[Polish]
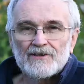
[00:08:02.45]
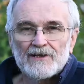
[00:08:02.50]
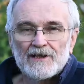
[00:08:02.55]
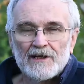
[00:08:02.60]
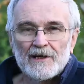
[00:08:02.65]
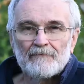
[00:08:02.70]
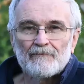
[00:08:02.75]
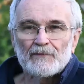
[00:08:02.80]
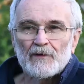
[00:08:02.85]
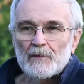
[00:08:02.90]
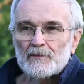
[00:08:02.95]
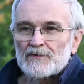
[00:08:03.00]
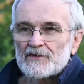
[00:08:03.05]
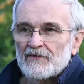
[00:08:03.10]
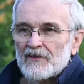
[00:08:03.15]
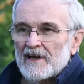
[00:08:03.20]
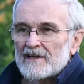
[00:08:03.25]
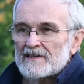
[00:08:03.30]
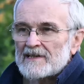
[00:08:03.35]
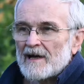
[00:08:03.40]
Czyli to
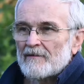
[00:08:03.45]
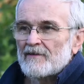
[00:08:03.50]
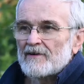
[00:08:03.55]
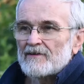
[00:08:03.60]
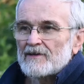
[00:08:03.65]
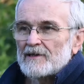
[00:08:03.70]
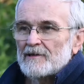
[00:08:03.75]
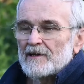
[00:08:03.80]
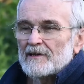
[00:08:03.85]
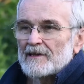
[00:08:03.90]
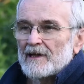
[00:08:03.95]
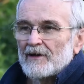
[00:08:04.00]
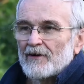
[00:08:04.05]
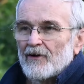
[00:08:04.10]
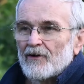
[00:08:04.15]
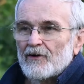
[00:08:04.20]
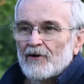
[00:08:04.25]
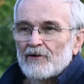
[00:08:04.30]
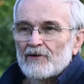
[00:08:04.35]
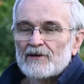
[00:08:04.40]
przywracamy ty, tej
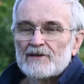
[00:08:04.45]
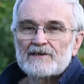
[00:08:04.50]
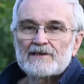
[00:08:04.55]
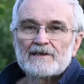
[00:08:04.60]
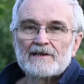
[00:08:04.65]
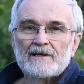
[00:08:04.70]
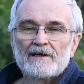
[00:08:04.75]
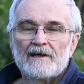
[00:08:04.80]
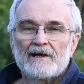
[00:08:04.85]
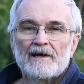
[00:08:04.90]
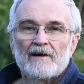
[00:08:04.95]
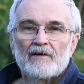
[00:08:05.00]
okolicy